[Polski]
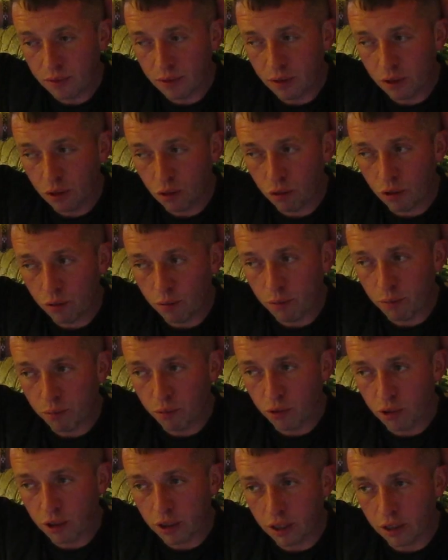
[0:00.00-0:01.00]
i czujemy
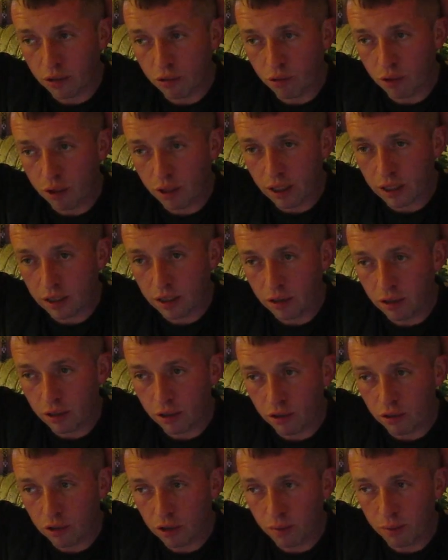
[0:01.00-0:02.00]
pustkę, która nas do
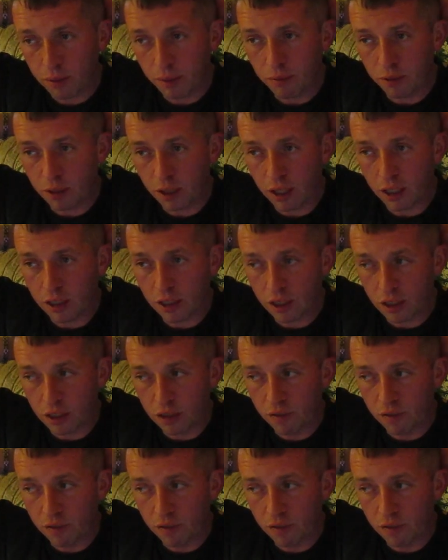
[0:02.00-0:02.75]
tego stopnia przeraża, że